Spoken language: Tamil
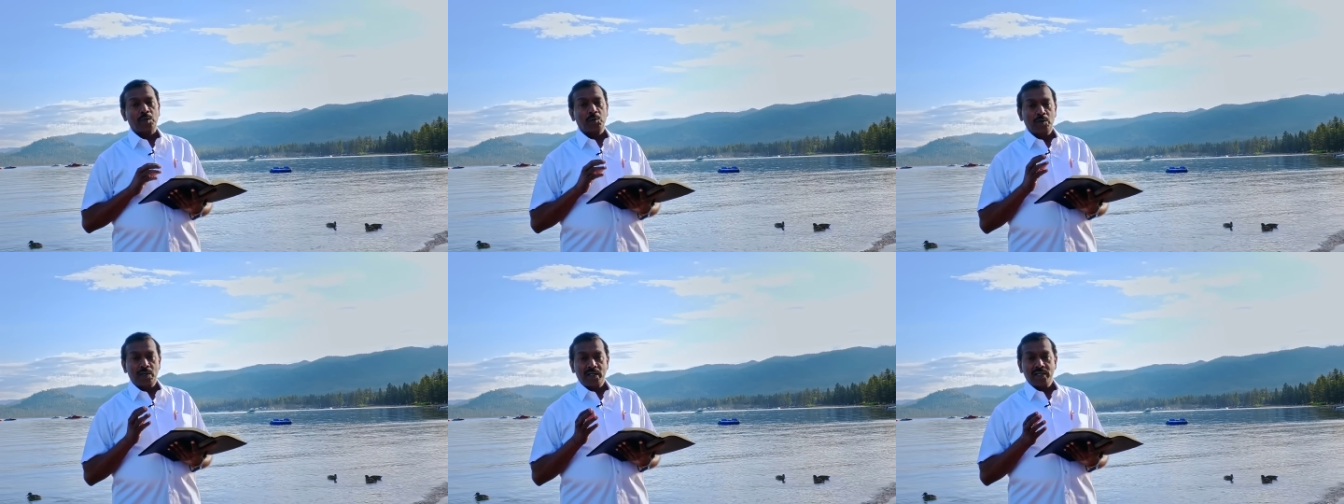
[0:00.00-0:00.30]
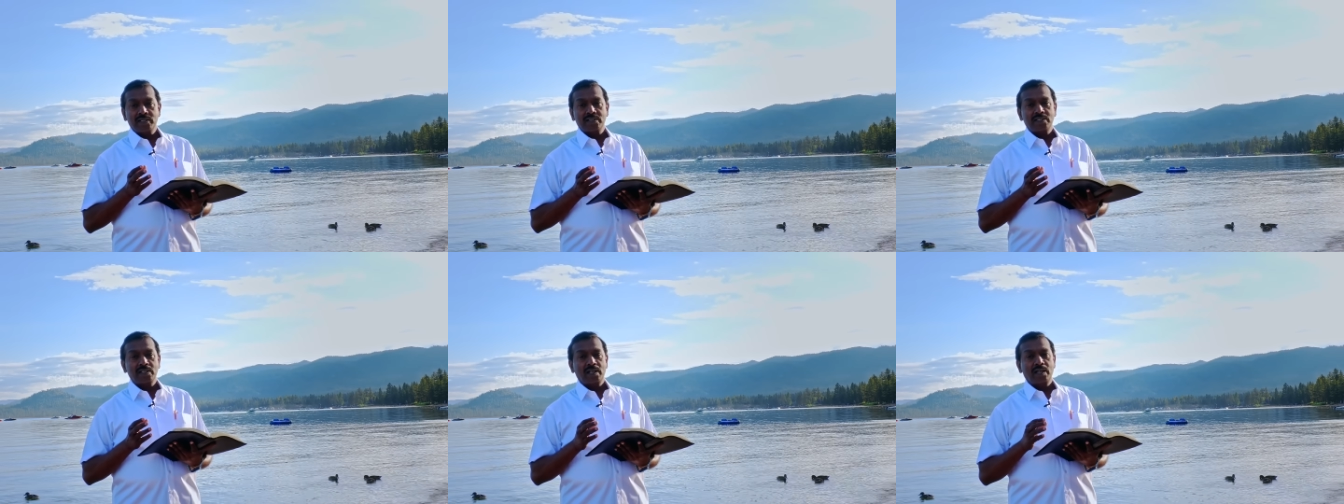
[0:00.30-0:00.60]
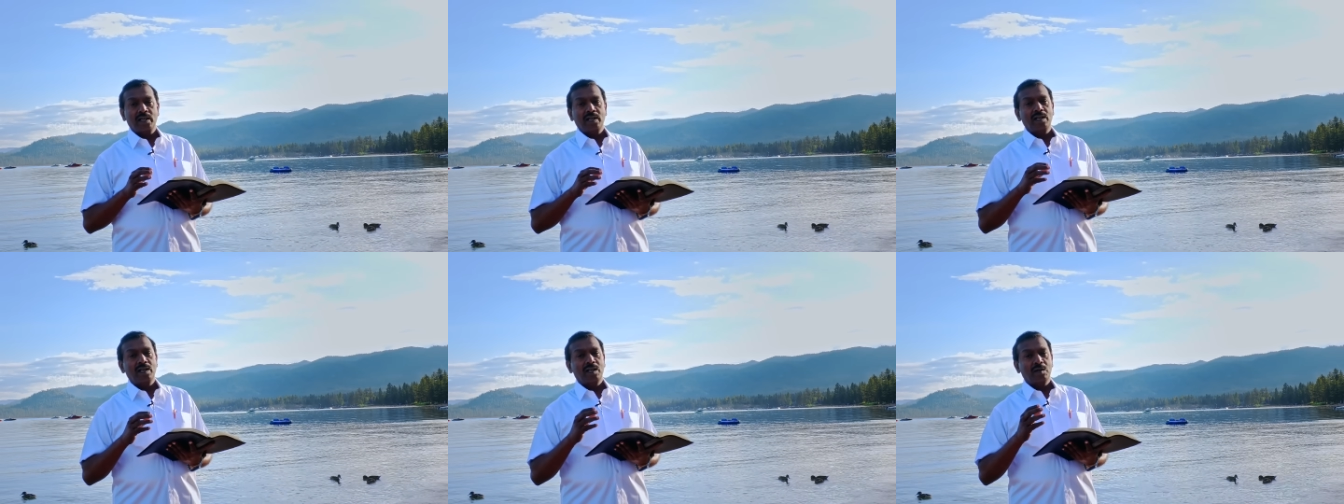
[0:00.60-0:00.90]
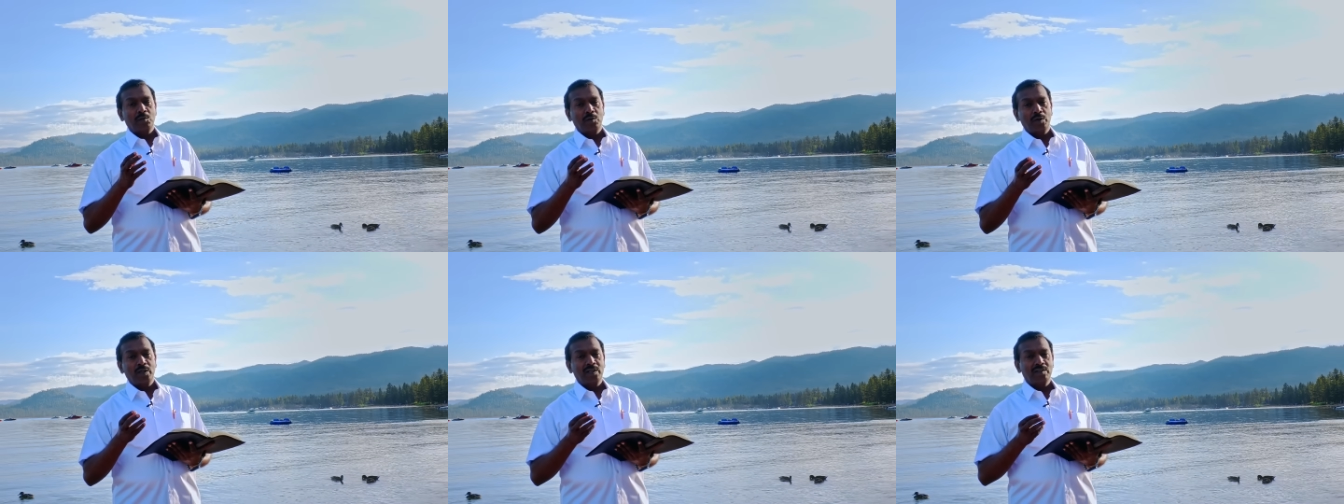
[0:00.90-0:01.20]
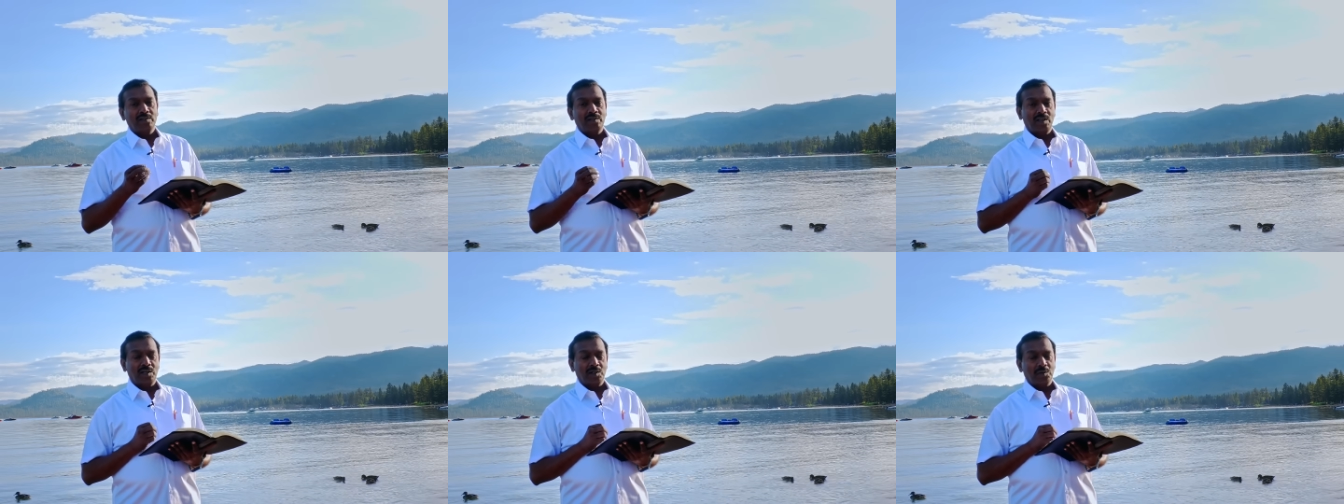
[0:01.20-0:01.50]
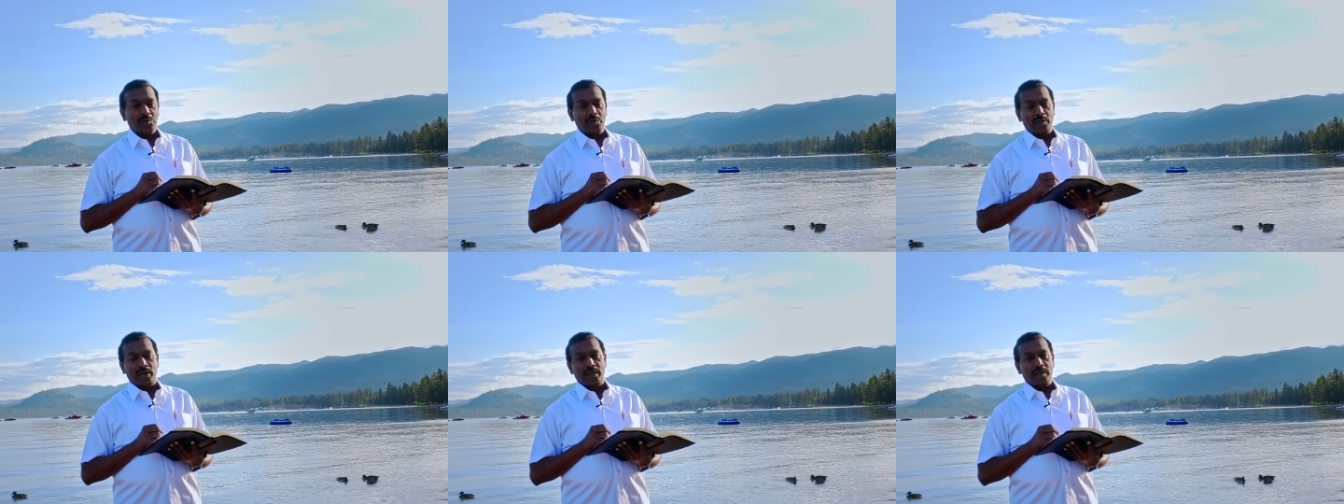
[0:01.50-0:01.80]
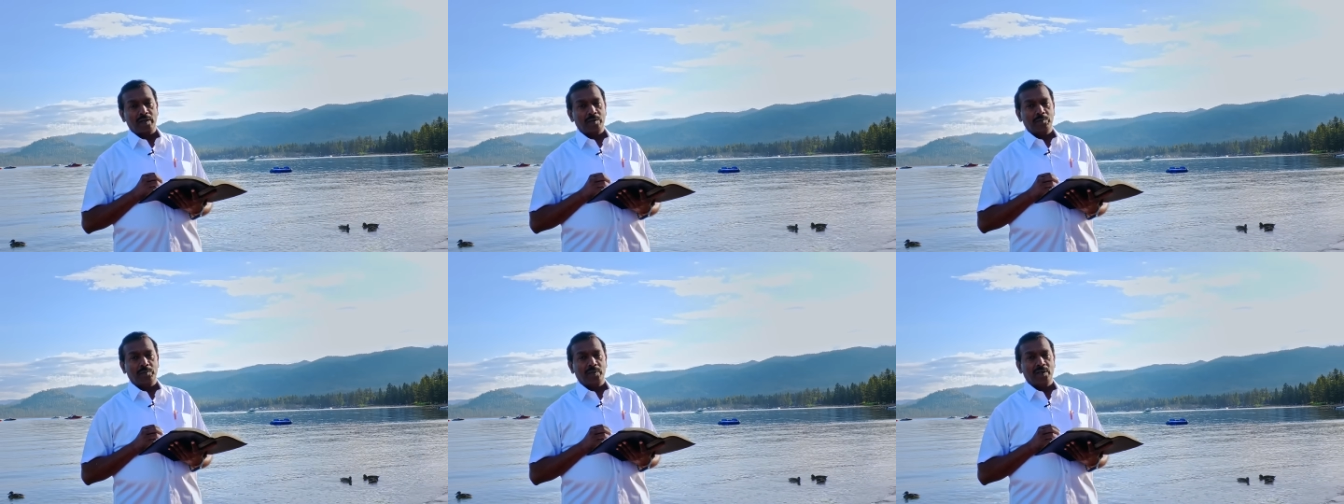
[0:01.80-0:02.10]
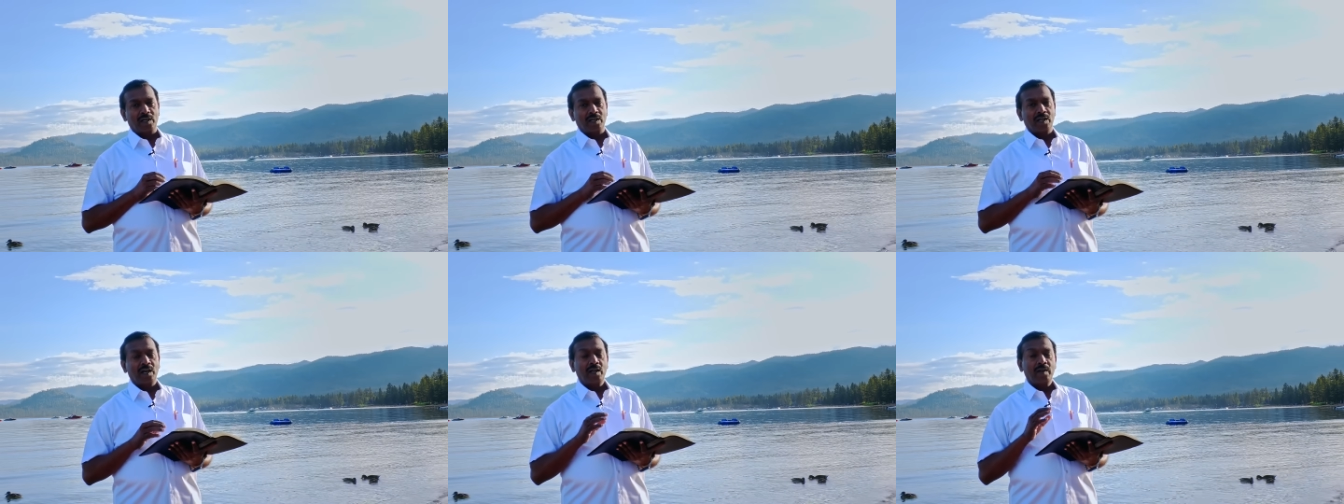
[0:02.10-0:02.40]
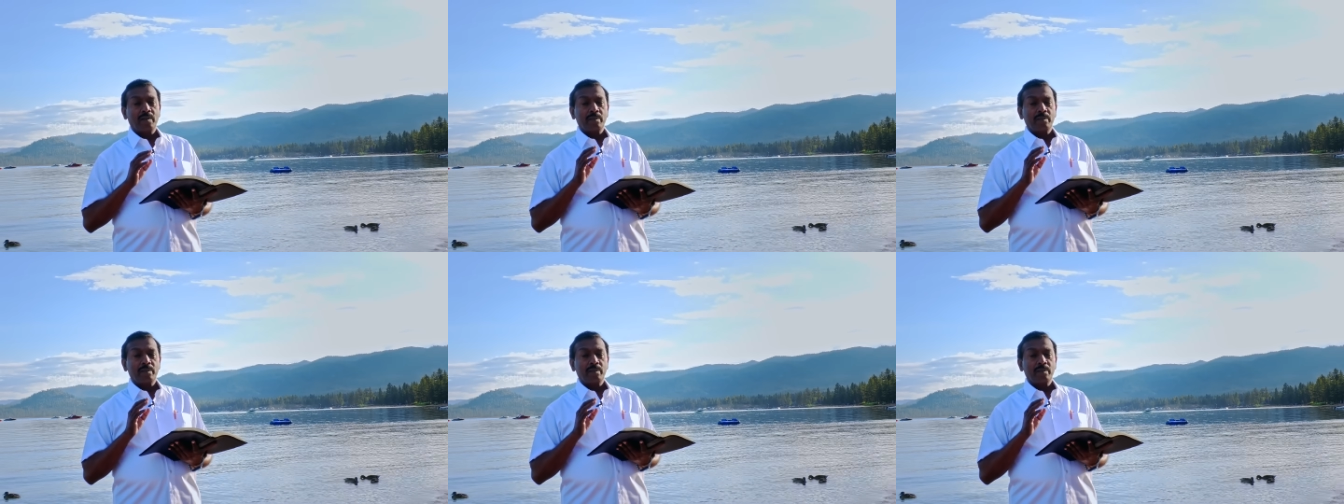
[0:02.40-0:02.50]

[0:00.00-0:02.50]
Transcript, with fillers: ஊழிய செய்கிறீங்களா ஊழியத்தில் கூட இருப்பார்